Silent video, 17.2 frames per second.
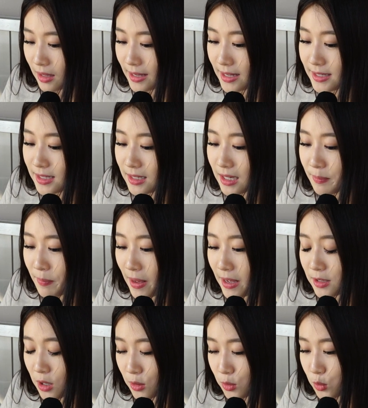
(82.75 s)
1승
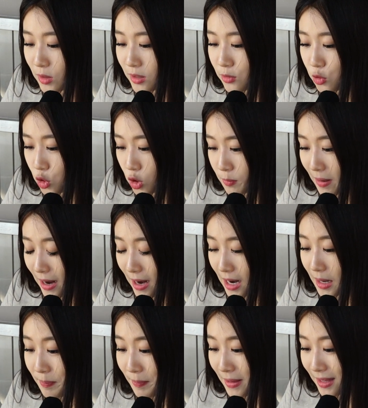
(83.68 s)
2패 저조한
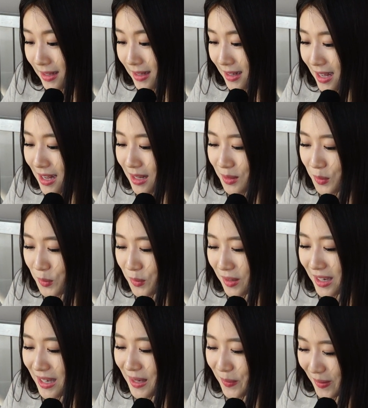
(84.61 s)
출발,
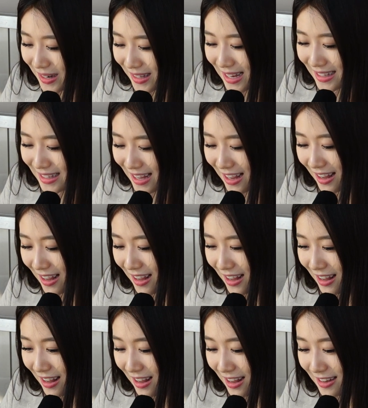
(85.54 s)
빈깡통이 요란하다.
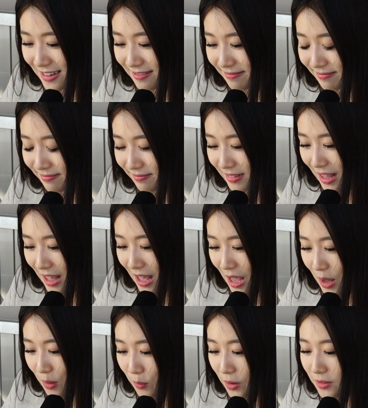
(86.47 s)

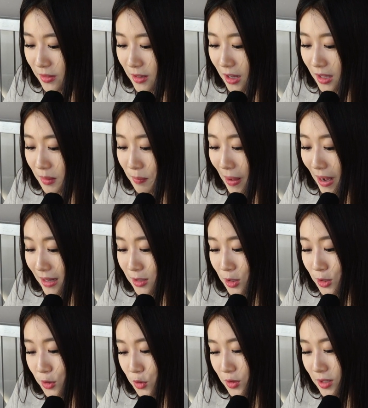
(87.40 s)
원년
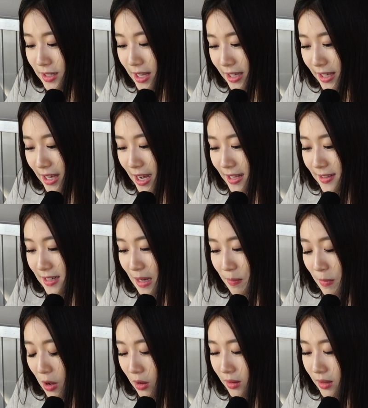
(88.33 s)
박철순을
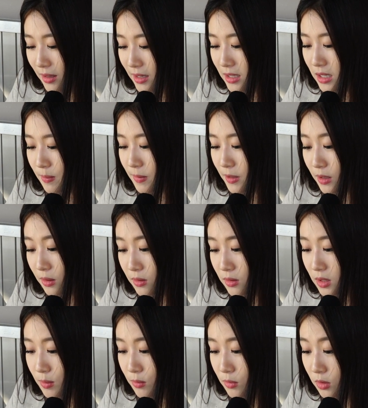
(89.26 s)
얘기하자면
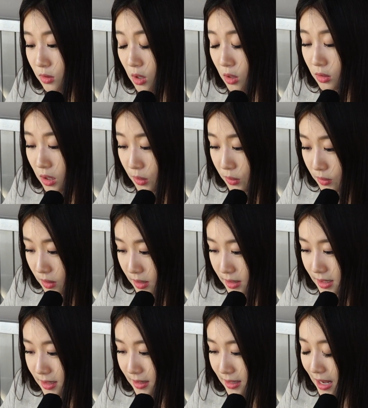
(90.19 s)
22연승부터
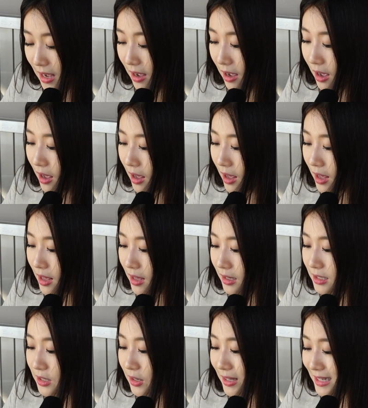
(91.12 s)
떠올려진다.
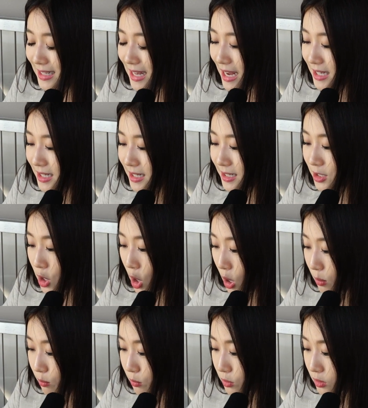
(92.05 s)
그러나 사실
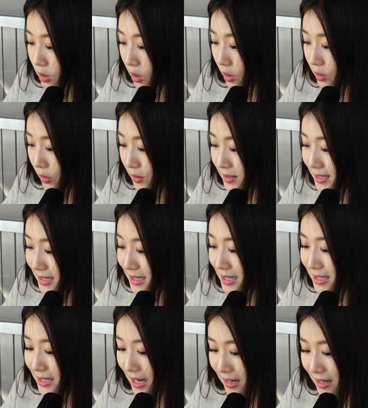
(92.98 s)
처음부터
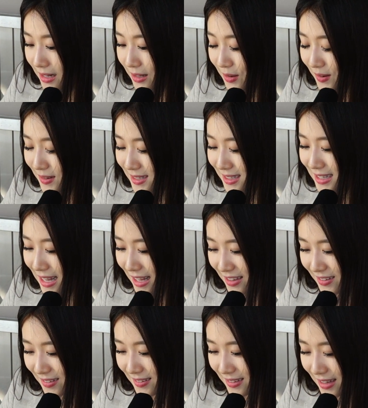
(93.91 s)
연승을 달린 것은
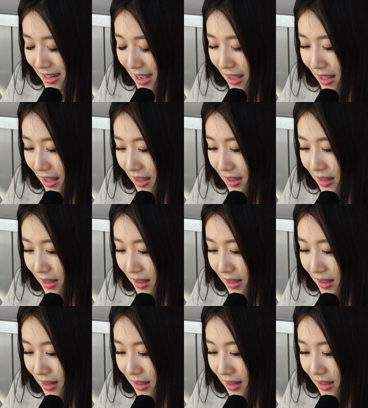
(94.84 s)
아니었다.